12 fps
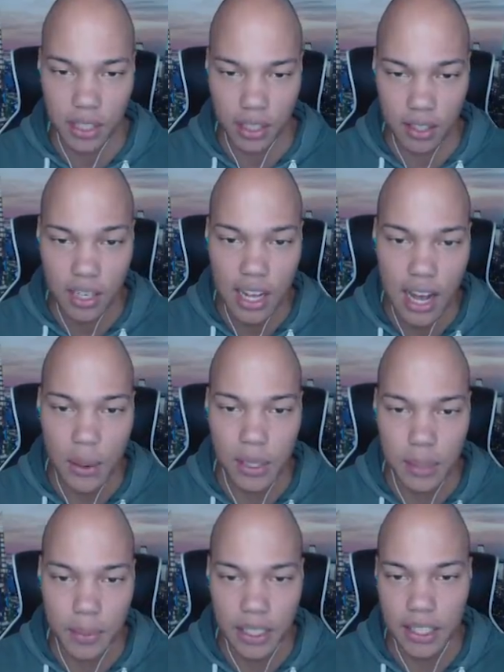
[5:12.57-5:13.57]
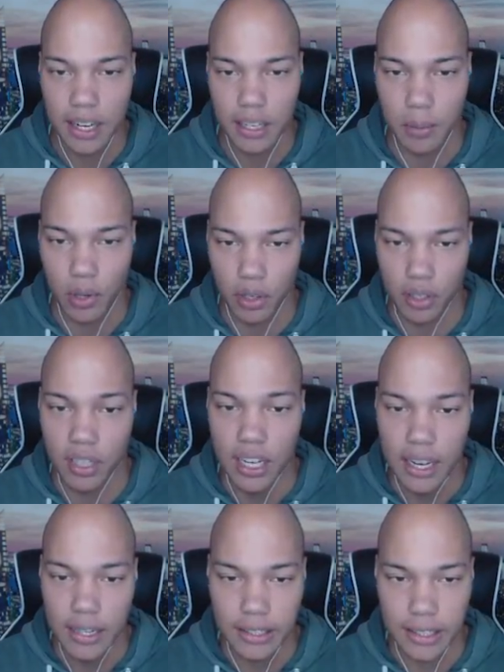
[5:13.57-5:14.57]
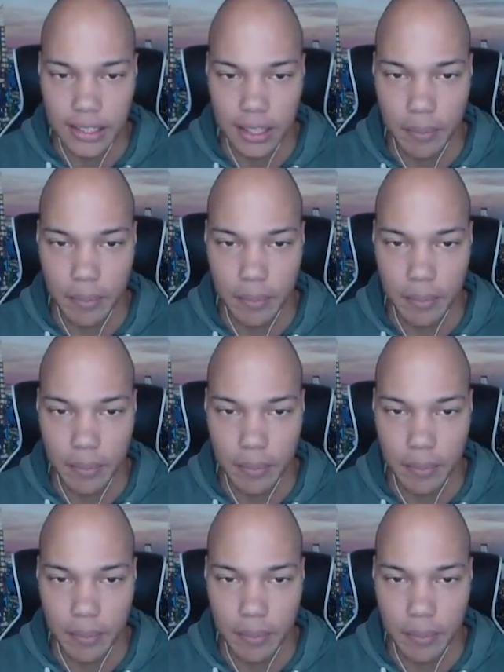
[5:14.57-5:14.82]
kriege. Aber ich habe hier die Lucky Blöcke nicht